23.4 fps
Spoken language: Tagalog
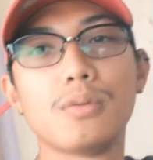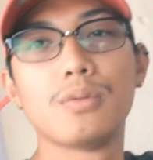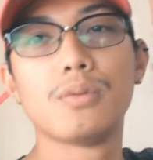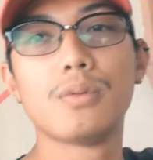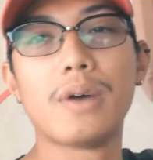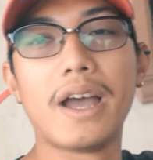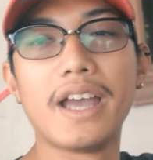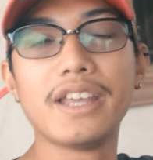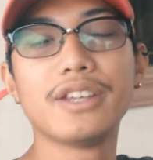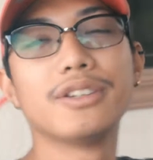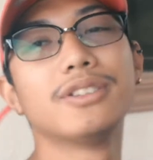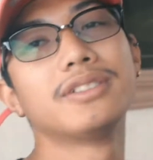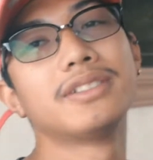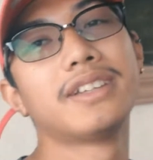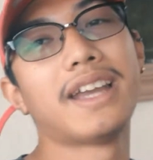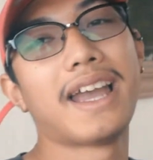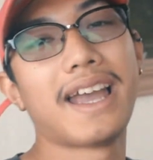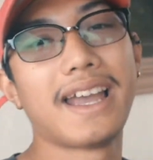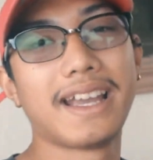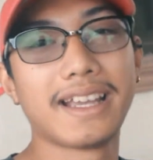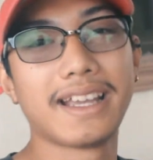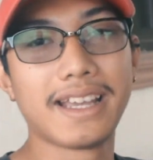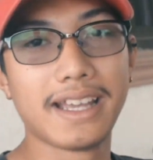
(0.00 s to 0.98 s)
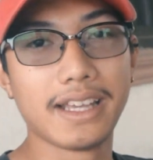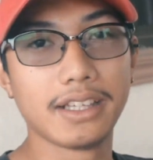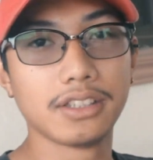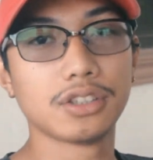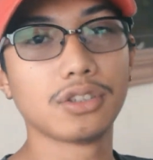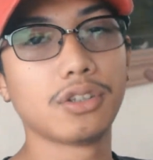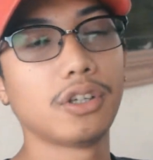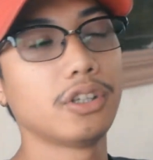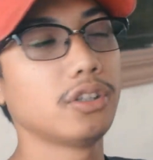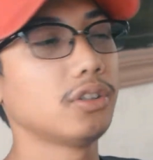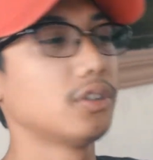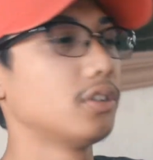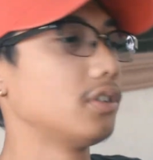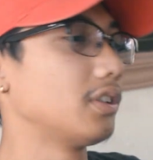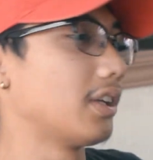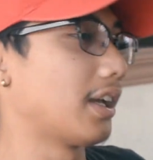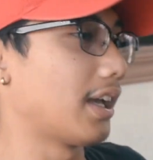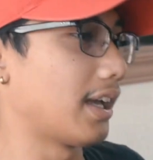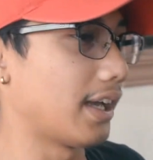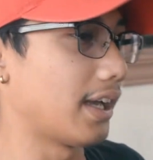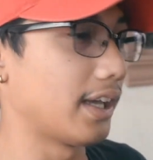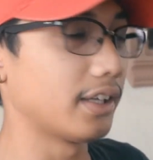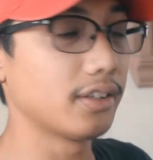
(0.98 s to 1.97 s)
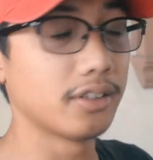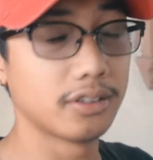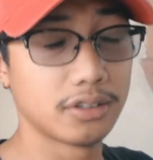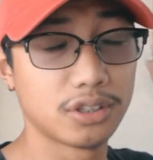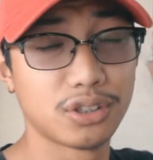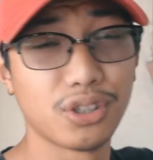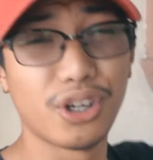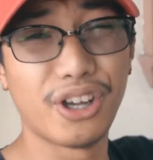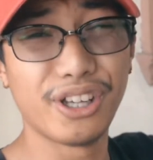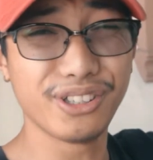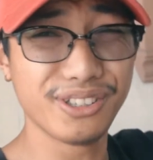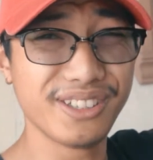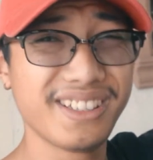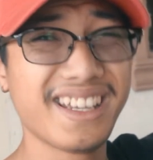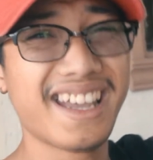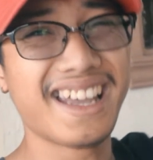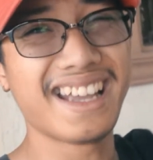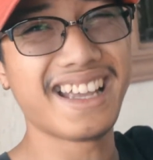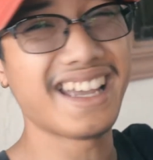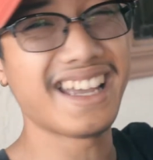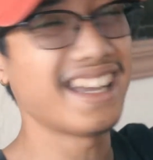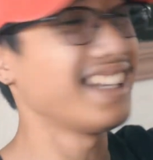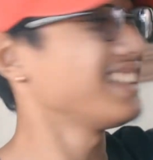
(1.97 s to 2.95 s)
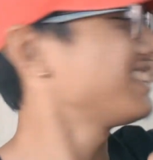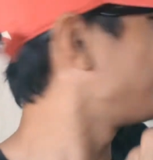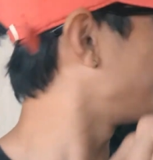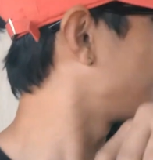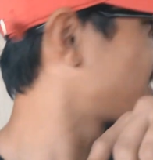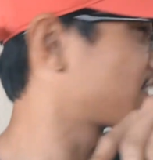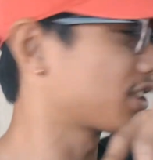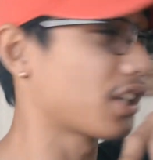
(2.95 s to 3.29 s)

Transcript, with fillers: ayun nga guys. So, ayun nga. Ayun. So, ayun nga guys. Let's